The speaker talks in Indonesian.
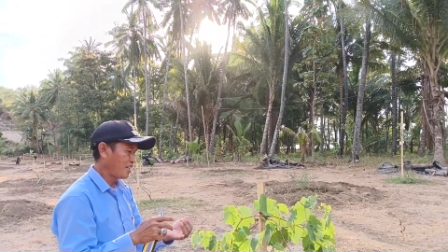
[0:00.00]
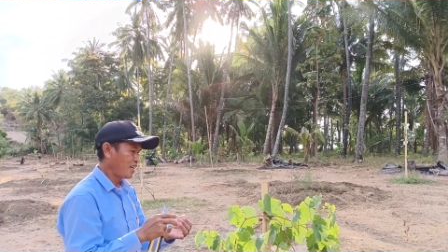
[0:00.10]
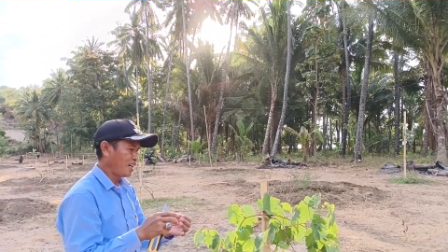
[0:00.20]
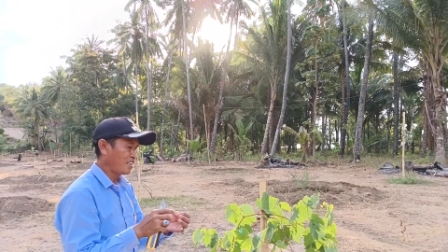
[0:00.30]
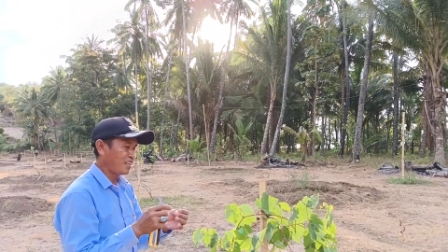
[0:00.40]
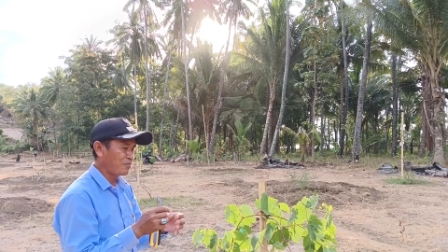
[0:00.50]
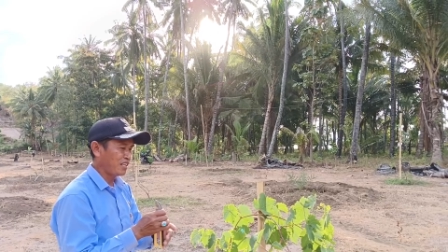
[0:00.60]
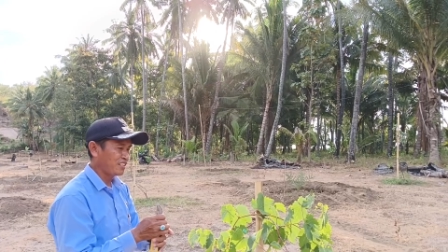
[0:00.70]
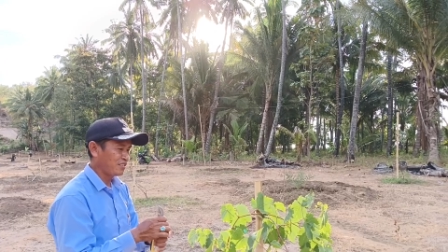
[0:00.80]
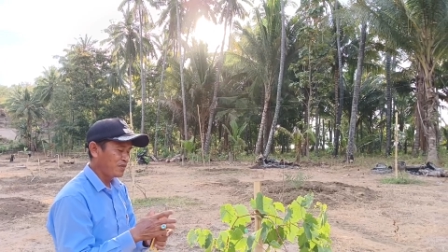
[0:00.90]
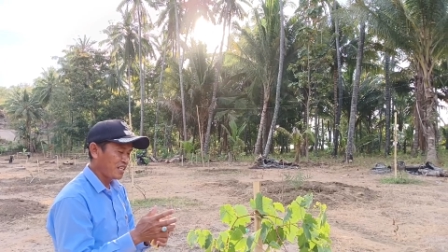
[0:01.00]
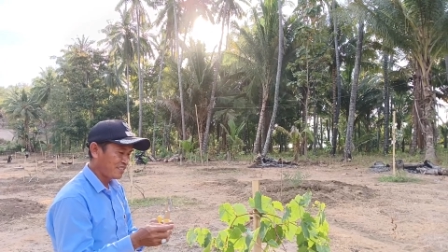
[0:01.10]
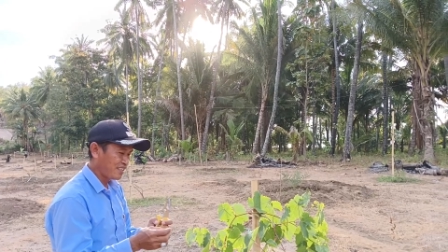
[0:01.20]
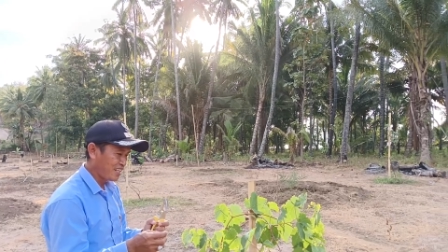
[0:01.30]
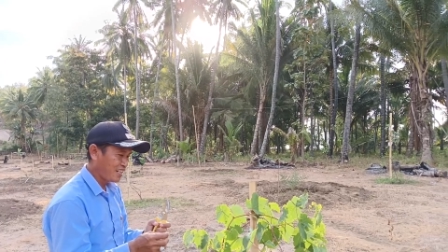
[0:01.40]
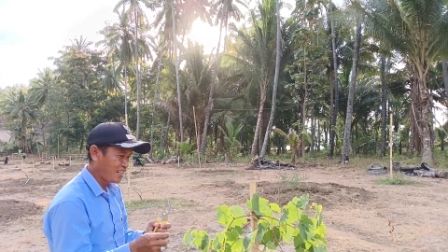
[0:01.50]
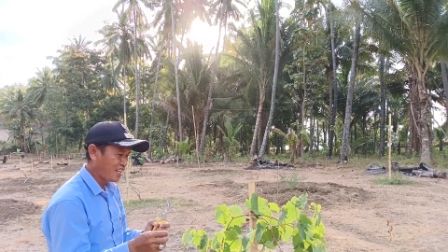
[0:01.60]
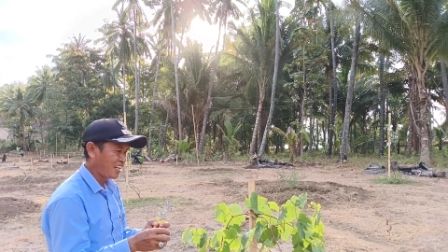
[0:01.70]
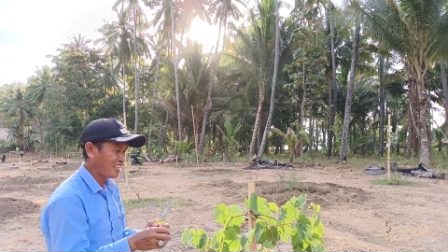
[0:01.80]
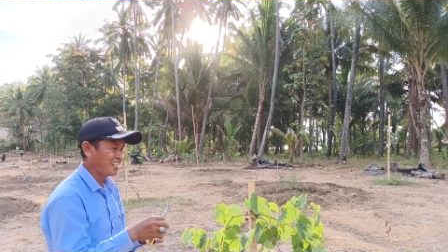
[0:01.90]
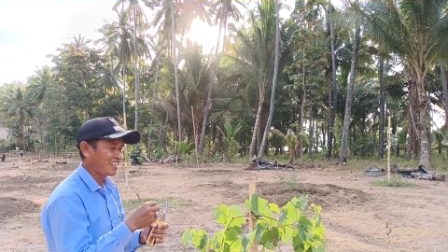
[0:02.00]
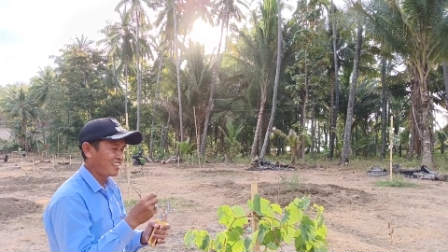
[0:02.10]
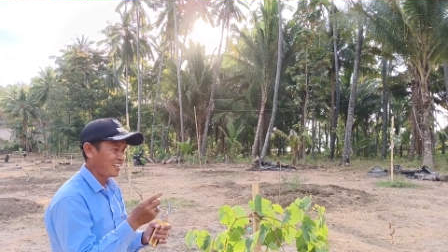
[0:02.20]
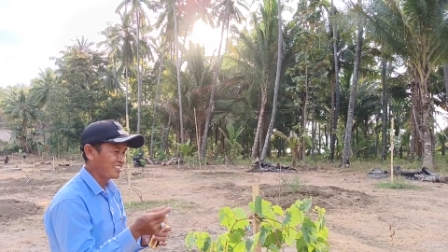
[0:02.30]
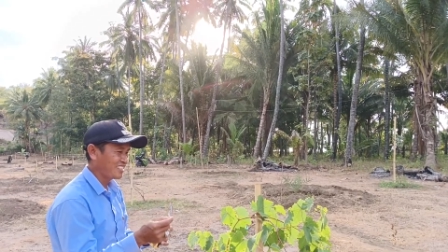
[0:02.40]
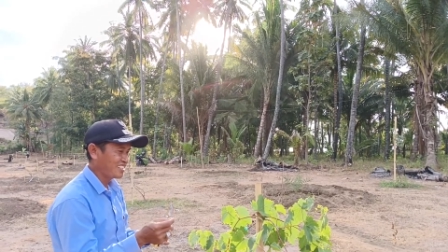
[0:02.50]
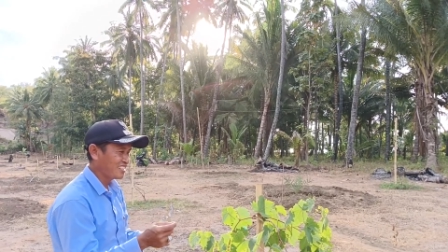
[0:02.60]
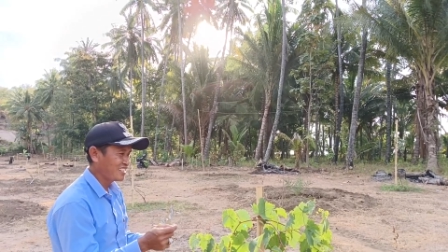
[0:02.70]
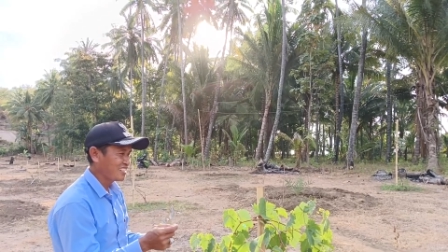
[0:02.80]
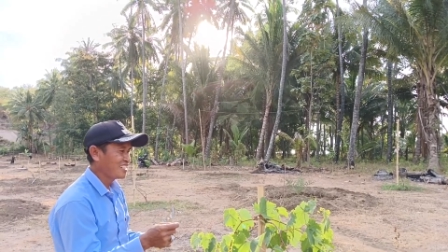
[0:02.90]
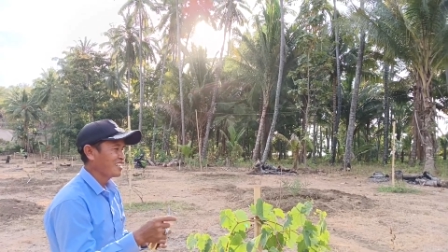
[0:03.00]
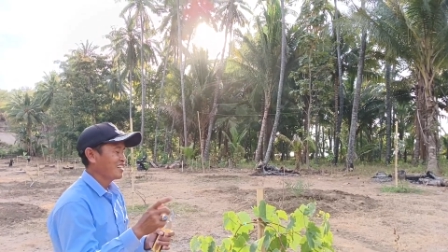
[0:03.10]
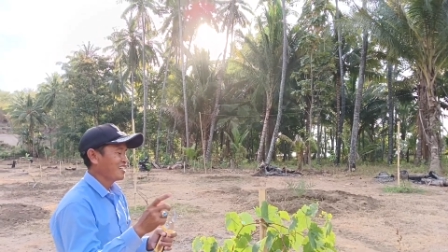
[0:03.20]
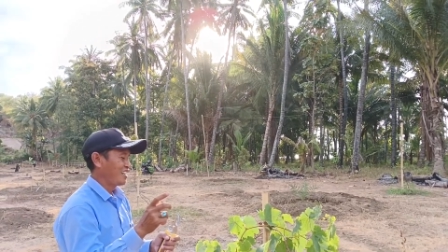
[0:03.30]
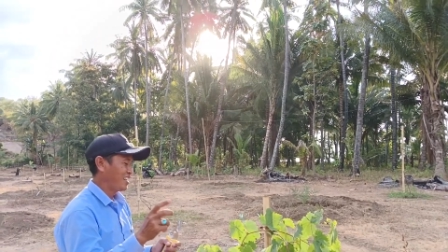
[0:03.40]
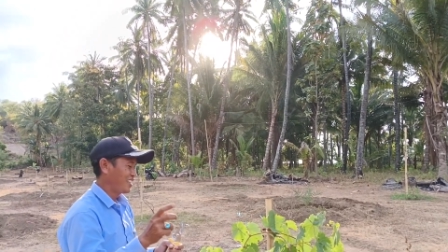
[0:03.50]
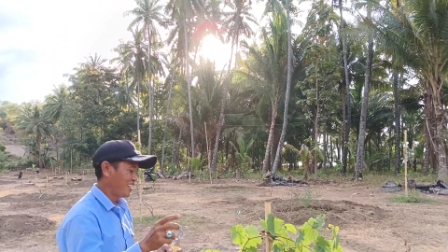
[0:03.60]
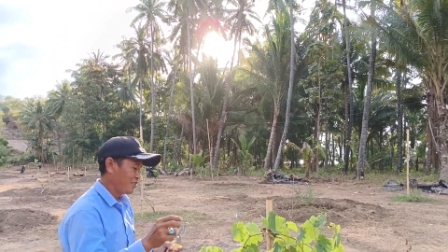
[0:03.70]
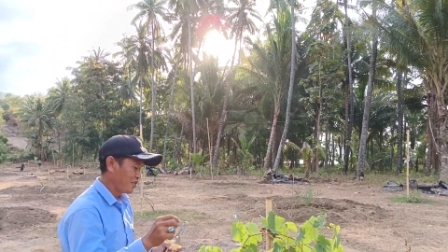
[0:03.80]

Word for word: ada ada yang manis biasa ada yang crunchy ada